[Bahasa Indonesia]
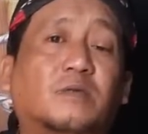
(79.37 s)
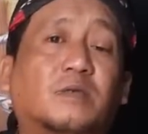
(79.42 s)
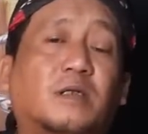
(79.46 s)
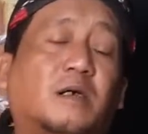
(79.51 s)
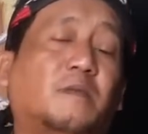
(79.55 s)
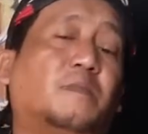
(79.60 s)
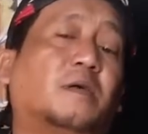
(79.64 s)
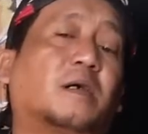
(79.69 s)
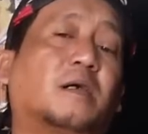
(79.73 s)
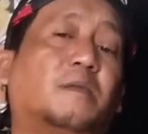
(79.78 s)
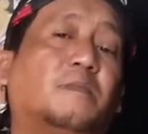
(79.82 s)

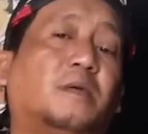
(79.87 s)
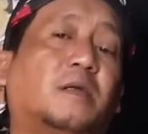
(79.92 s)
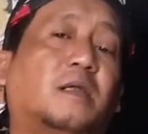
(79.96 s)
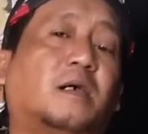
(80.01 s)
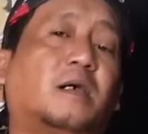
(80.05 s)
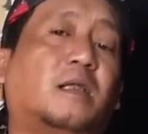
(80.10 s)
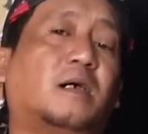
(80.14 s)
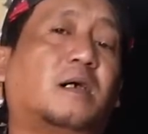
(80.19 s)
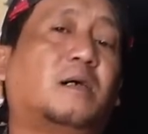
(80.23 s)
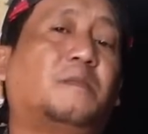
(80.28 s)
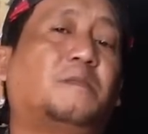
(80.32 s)
Nah, bagaimana
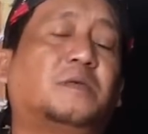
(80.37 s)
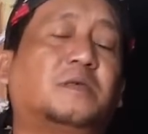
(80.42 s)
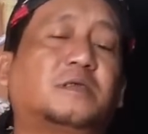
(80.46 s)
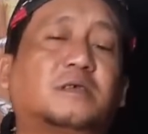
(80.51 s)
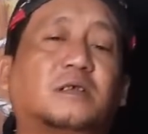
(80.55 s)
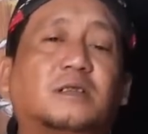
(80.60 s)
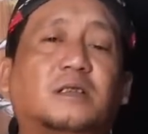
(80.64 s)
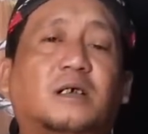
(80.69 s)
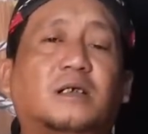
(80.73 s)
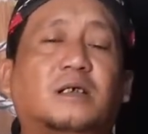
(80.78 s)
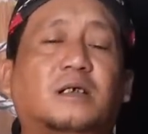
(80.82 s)
kelengkapan
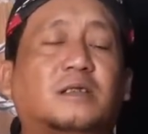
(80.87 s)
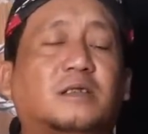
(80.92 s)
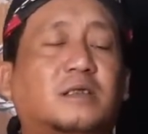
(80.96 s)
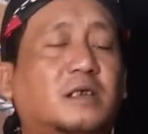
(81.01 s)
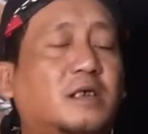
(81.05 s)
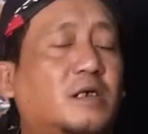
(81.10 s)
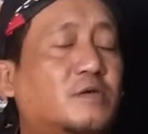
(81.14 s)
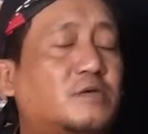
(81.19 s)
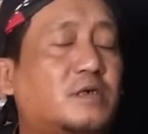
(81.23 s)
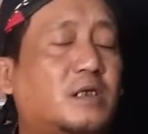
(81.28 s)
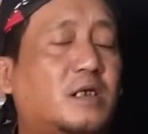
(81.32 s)
ceritanya?
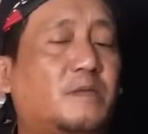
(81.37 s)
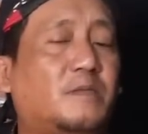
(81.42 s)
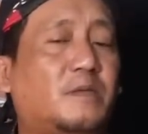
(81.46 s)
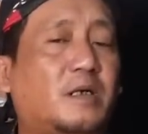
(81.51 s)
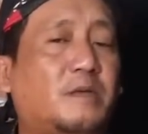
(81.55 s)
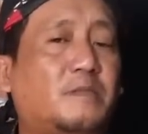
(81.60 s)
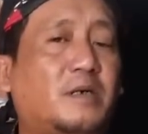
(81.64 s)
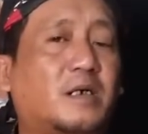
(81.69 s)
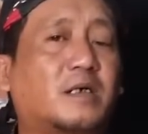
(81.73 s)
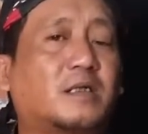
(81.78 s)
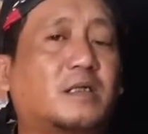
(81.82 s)
Tidak usah
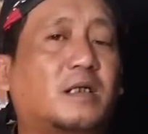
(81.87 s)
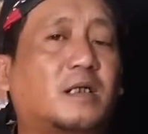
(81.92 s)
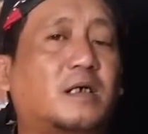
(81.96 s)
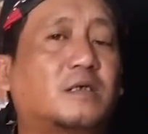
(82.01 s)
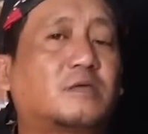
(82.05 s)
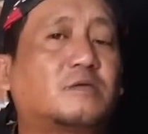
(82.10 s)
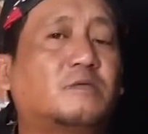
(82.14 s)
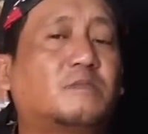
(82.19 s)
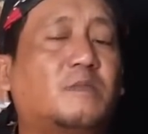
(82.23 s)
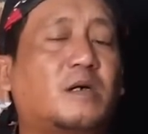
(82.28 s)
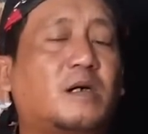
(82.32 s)
lama-lama, kita
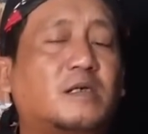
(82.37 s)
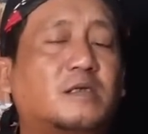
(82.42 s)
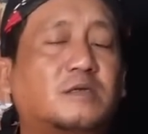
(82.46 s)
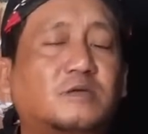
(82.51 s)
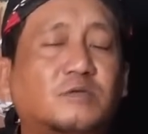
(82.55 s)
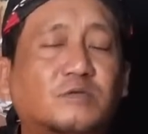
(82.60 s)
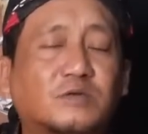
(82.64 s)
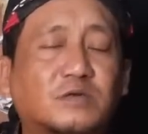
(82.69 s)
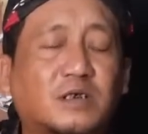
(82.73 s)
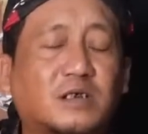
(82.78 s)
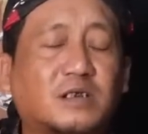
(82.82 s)
langsung
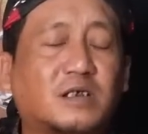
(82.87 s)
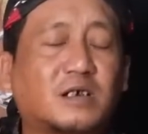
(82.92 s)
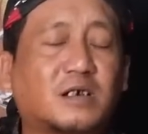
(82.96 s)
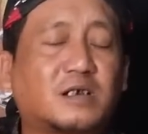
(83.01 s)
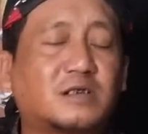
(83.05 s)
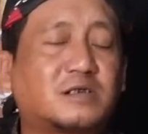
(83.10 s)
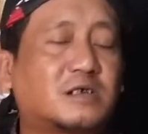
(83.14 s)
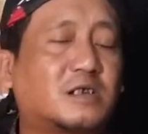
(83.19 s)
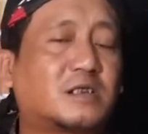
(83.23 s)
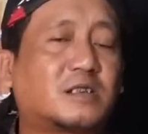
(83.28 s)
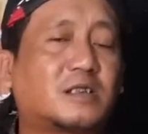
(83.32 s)
masuk saja
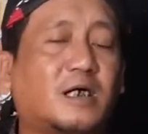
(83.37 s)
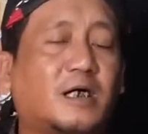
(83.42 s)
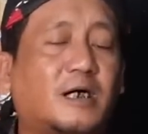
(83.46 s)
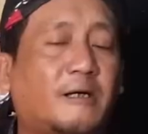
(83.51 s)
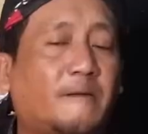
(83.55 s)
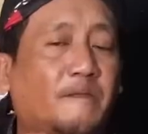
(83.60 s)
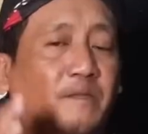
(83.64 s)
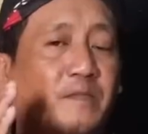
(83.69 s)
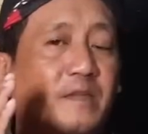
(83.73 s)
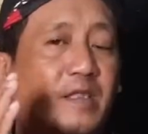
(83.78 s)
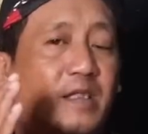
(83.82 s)
ke
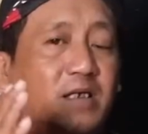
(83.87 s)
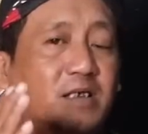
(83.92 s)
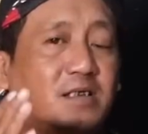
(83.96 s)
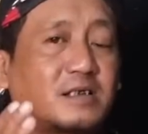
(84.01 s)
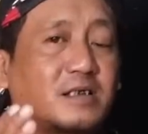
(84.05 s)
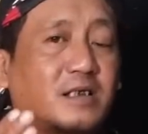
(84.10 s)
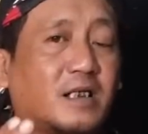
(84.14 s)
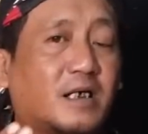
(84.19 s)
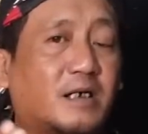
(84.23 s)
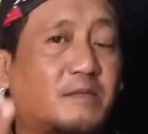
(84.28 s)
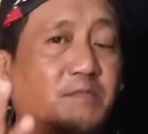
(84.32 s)
cerita
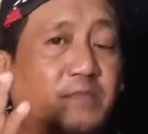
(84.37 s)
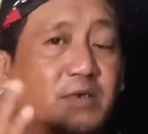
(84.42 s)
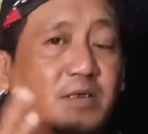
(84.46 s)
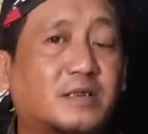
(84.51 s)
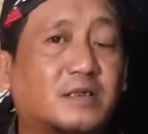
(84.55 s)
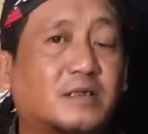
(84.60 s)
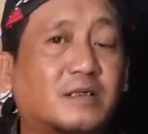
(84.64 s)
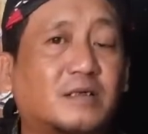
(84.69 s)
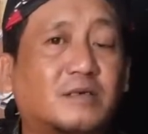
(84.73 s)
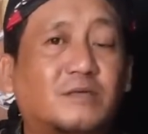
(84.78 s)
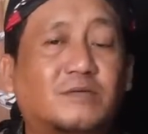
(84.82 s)
selamat
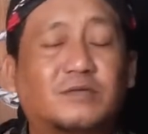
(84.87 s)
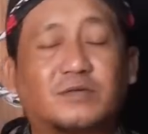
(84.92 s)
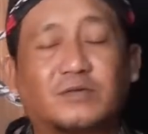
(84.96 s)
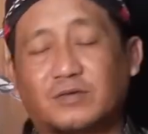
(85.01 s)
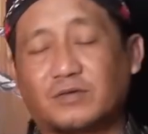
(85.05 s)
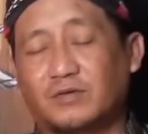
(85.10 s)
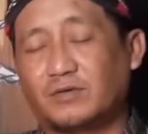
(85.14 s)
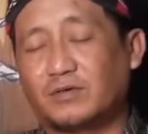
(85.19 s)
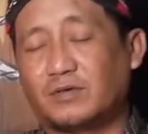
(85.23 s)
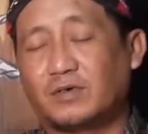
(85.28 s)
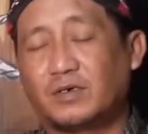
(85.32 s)

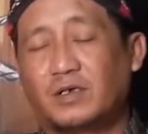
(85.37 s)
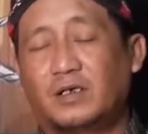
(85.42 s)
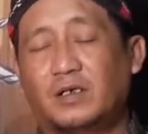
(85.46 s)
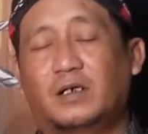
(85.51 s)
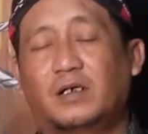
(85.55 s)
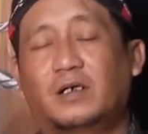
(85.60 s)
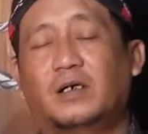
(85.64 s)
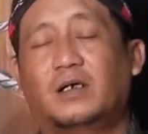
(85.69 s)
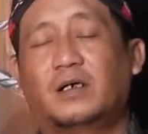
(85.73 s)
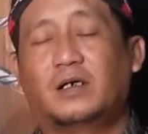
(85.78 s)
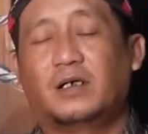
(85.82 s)
untung.
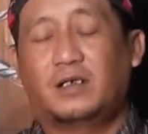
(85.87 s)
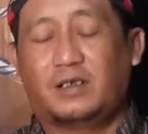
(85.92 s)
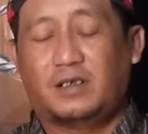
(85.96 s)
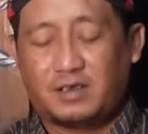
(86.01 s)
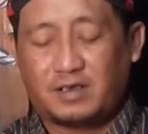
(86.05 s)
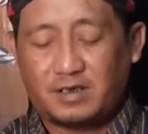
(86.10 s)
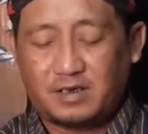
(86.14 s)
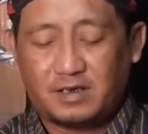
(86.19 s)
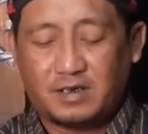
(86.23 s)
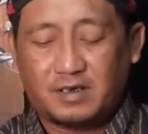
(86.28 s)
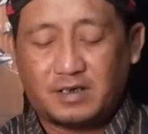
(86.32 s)

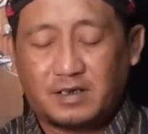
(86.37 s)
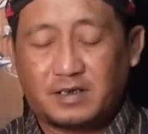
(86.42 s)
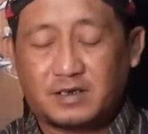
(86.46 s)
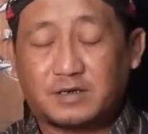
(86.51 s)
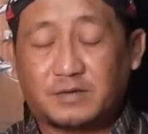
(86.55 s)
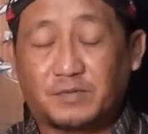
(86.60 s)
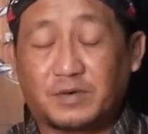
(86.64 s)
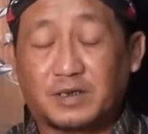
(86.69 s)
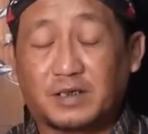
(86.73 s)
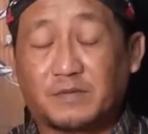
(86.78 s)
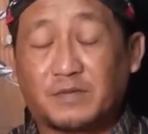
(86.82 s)

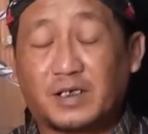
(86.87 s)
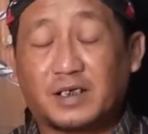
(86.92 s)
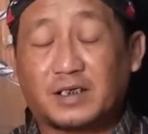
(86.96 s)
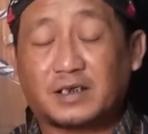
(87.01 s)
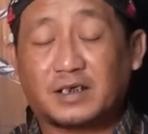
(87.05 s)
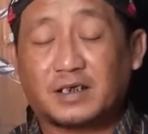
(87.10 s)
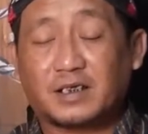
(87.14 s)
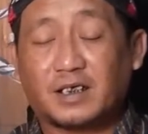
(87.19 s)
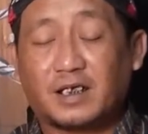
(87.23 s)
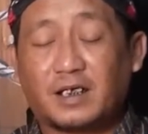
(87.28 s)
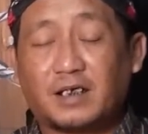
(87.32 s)
Seperti
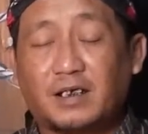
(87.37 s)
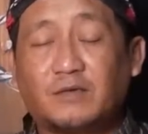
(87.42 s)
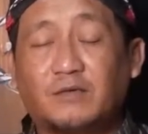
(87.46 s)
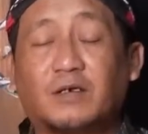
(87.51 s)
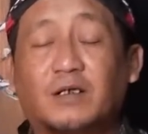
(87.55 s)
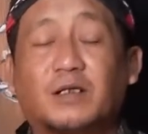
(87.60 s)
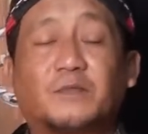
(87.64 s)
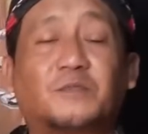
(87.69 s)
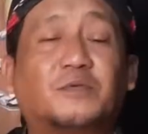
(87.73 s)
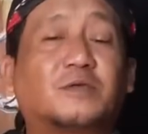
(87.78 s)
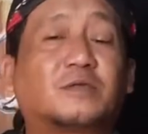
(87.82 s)
biasanya,
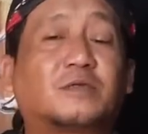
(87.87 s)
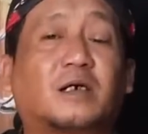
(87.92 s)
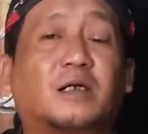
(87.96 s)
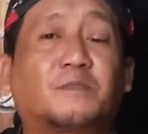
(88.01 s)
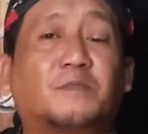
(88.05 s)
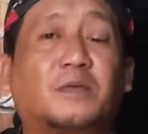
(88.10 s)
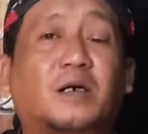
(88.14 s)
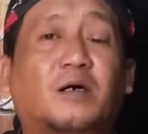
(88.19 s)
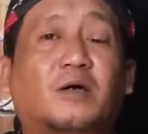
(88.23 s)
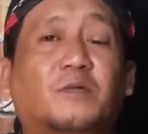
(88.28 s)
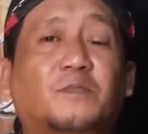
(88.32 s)
walaupun
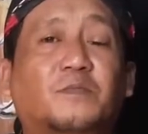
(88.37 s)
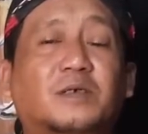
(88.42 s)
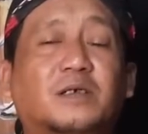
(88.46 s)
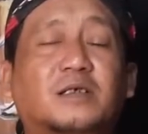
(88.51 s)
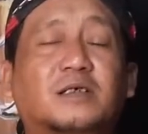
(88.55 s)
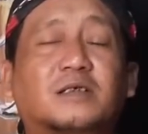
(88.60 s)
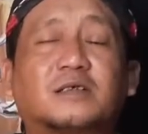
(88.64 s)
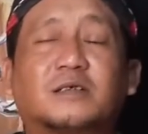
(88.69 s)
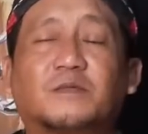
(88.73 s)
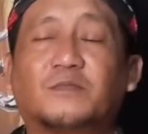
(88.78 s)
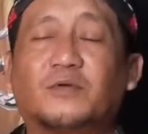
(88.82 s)
tanpa kopi,
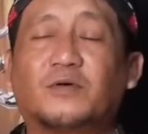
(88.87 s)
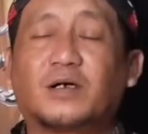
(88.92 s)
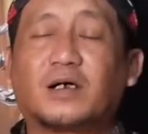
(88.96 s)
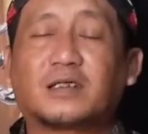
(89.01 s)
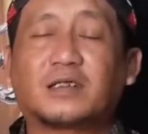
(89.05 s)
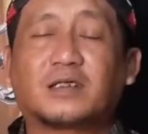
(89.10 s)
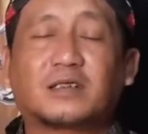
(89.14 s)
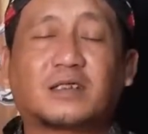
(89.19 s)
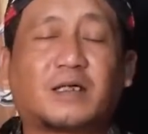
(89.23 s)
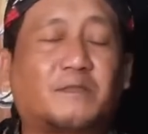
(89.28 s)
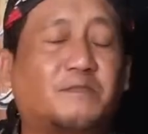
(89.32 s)
semoga
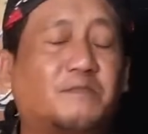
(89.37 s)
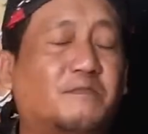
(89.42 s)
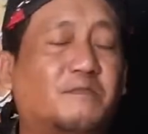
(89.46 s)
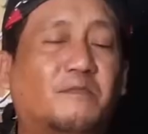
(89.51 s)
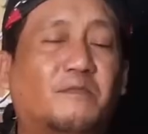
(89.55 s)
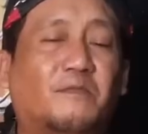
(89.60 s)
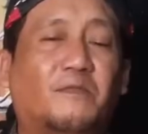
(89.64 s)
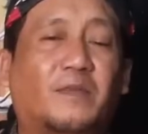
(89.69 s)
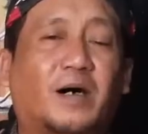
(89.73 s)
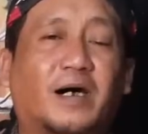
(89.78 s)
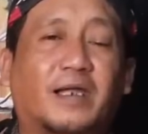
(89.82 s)
tetap
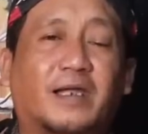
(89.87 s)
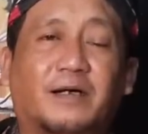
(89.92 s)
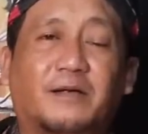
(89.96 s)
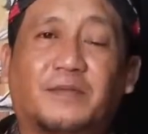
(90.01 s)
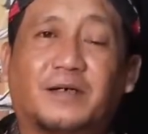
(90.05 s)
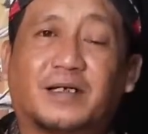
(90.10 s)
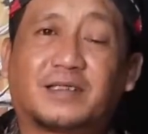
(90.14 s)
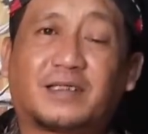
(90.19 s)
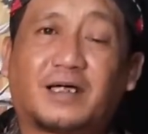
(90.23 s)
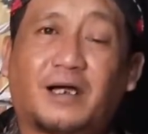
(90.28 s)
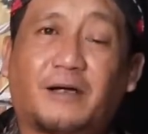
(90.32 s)
mana
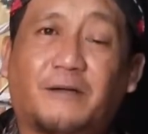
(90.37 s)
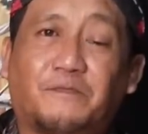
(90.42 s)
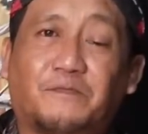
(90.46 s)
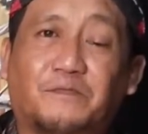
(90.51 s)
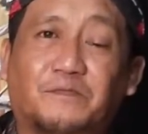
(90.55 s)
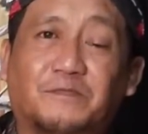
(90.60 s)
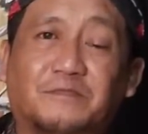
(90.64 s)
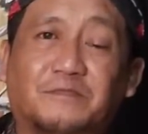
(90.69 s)
mantap.